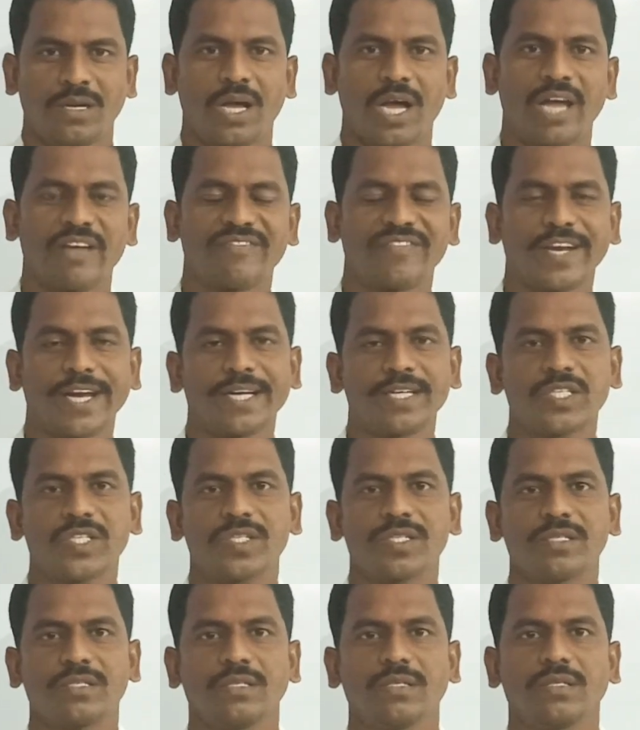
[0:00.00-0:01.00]
హాయ్ ఫ్రెండ్స్
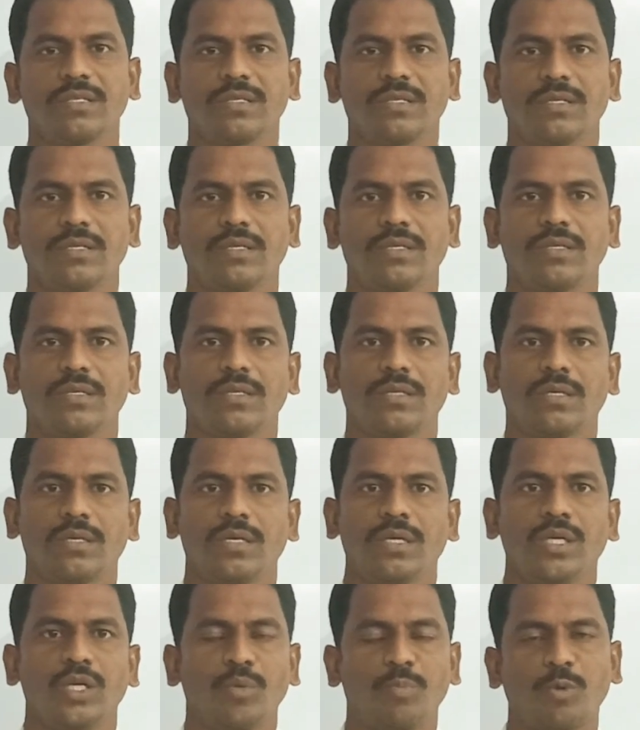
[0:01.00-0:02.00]

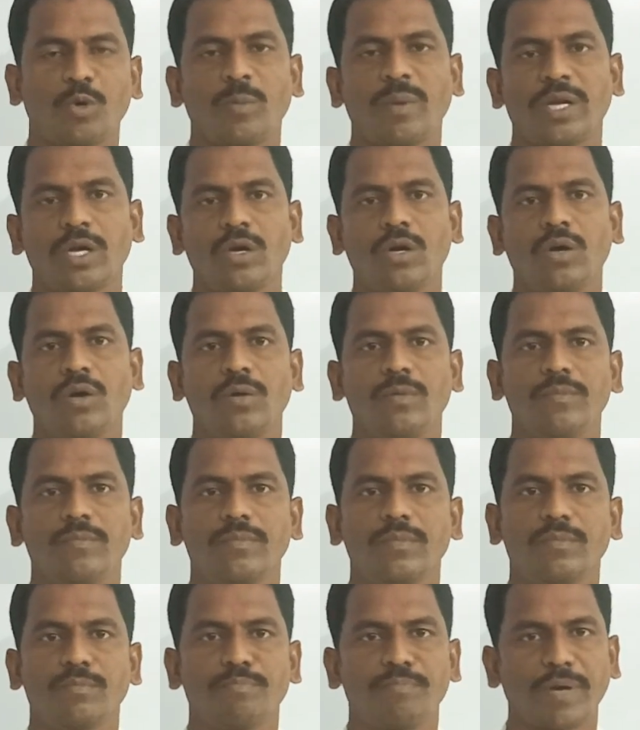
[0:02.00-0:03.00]
ఇప్పుడు మనం
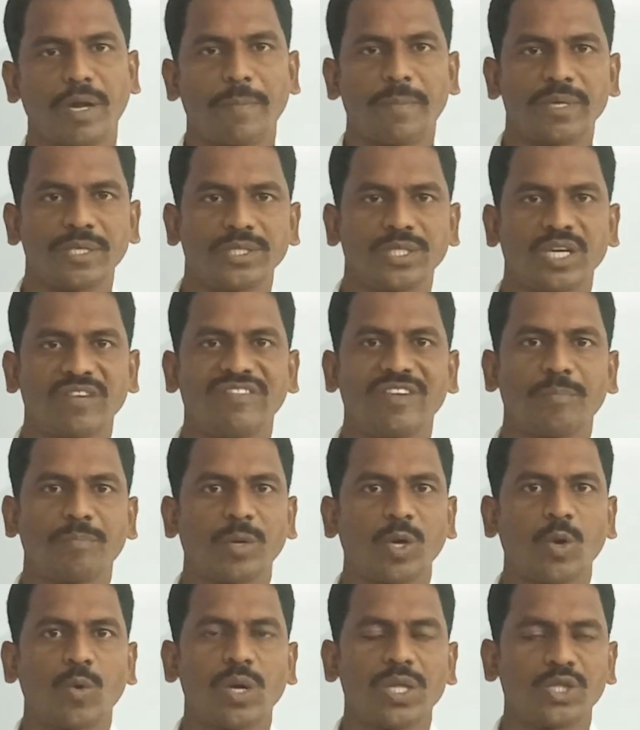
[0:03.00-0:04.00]
ప్రపంచ
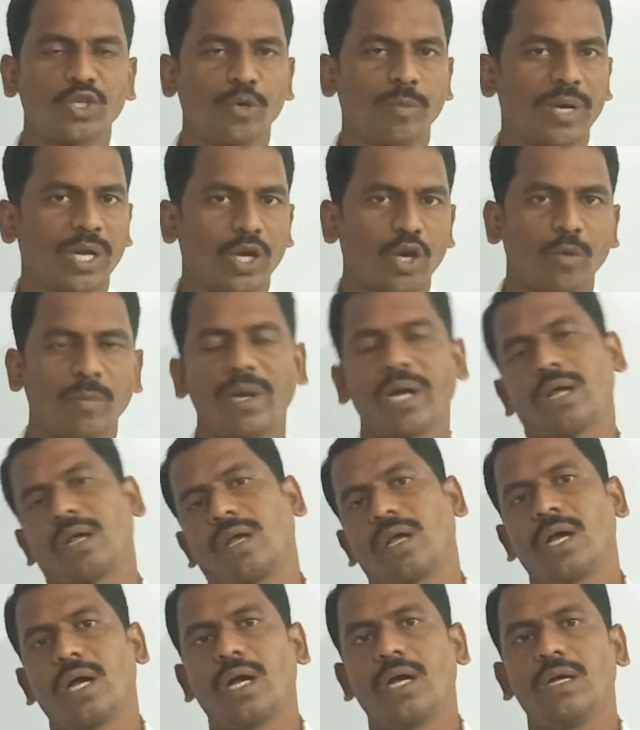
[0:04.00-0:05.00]
విప్లవోద్యమాల్లో
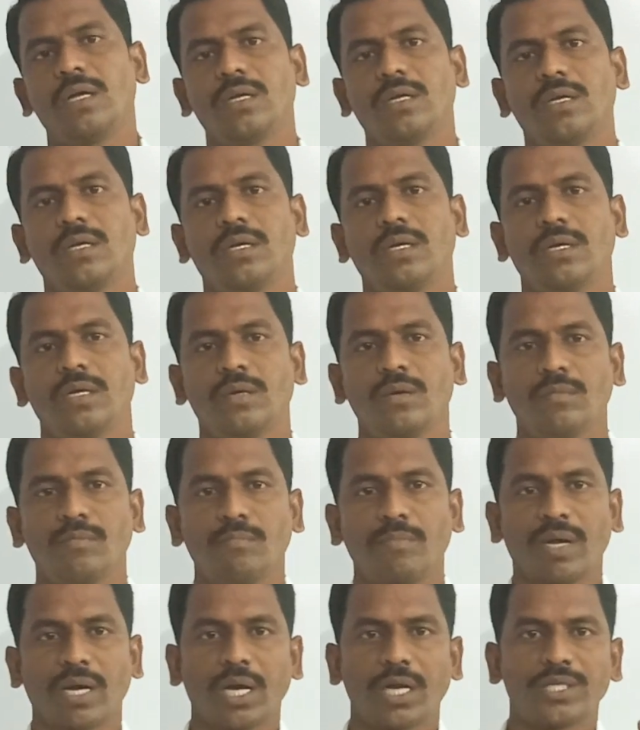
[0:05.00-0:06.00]
భాగంగా
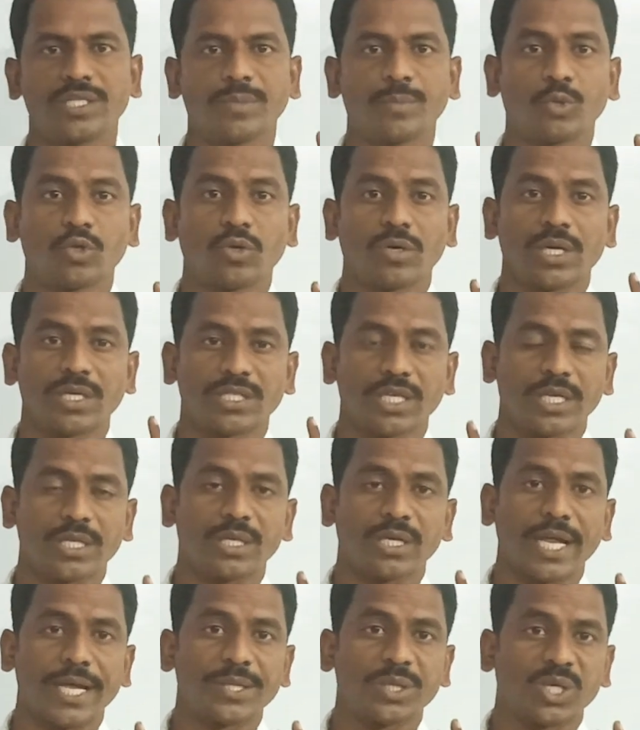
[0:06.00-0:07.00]
మరలా చెబుతున్నా సార్
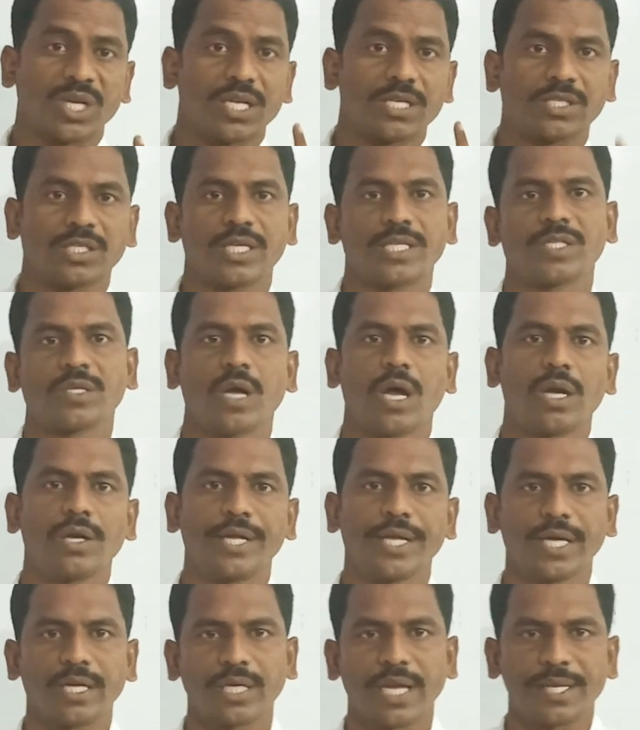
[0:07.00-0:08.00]
ఇది నైన్త్ క్లాస్ టెస్ట్
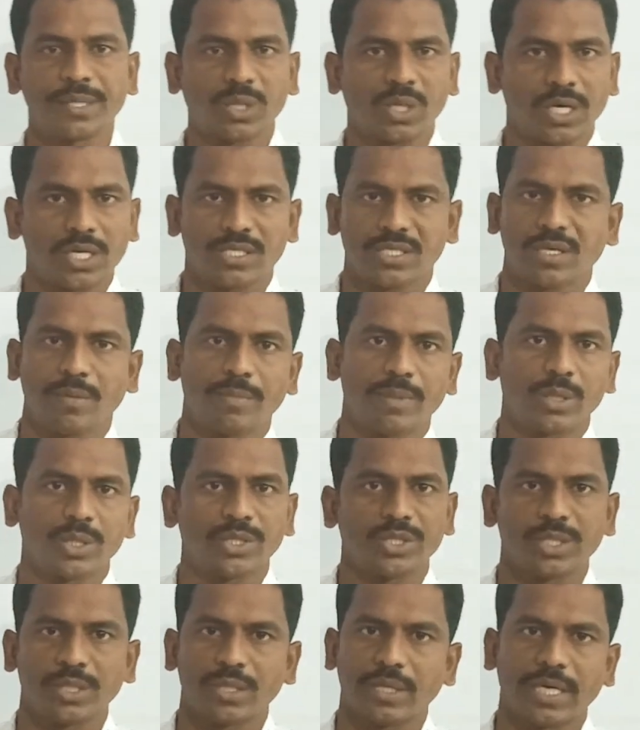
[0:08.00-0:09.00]
ఆల్రెడీగా నైన్త్ క్లాస్
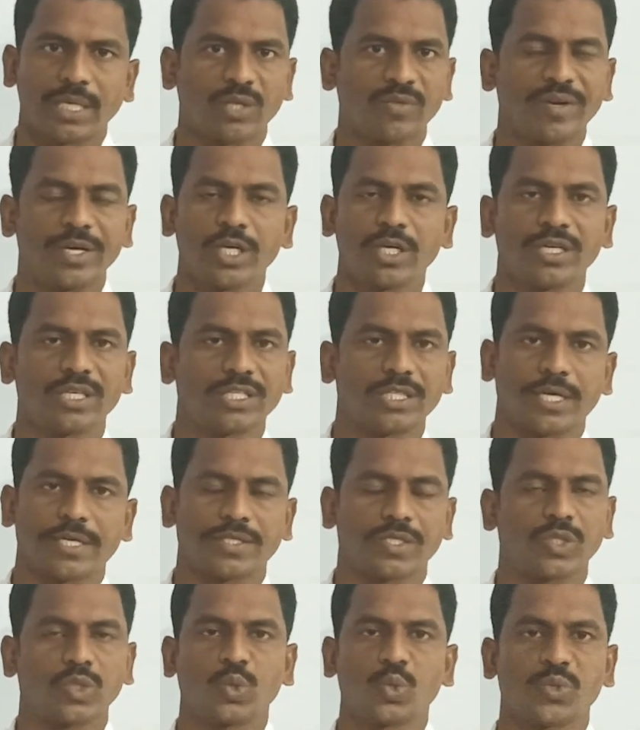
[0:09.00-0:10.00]
సంబంధించింది గత వీడియో
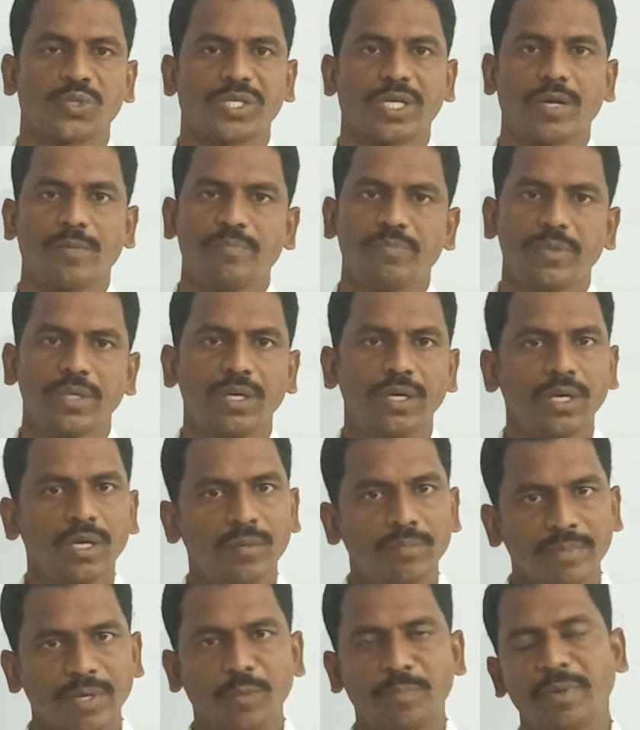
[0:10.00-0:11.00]
ఇంట్రడక్షన్ చూసాం
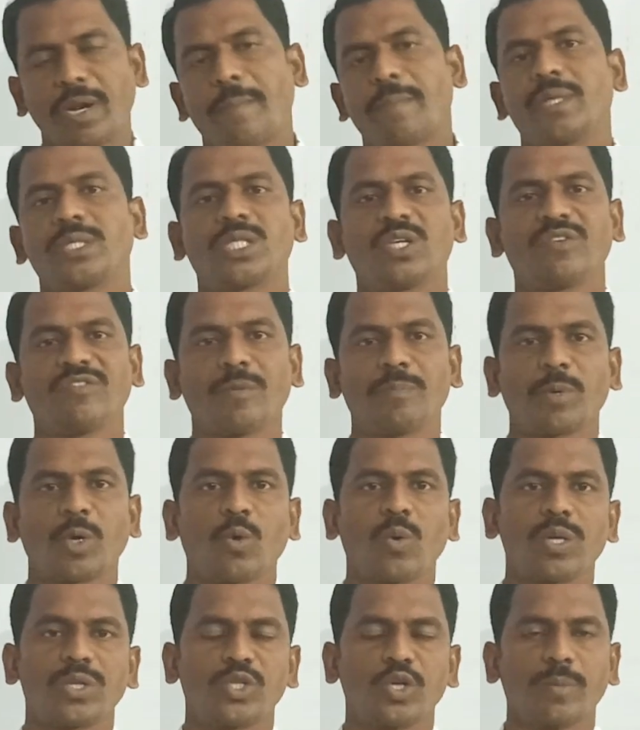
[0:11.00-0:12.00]
మరి ప్రపంచ
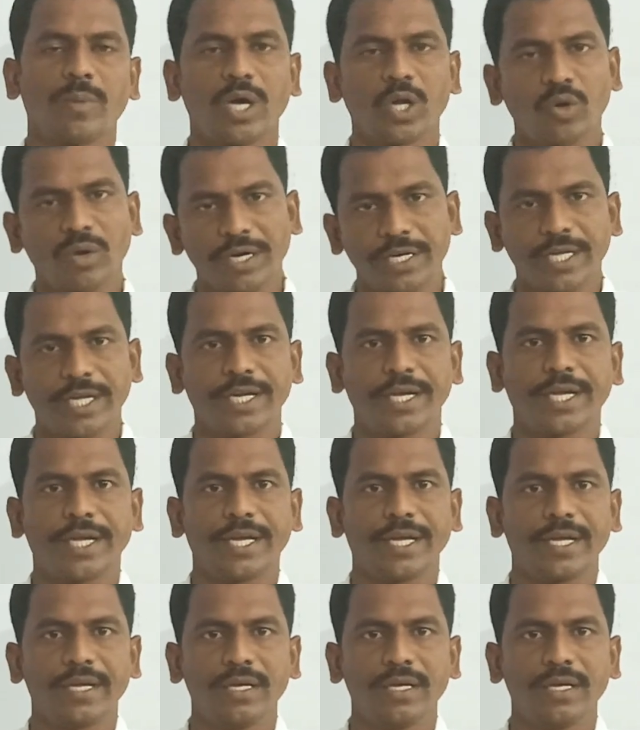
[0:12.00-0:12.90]
విప్లవోద్యమాలు అంటేనే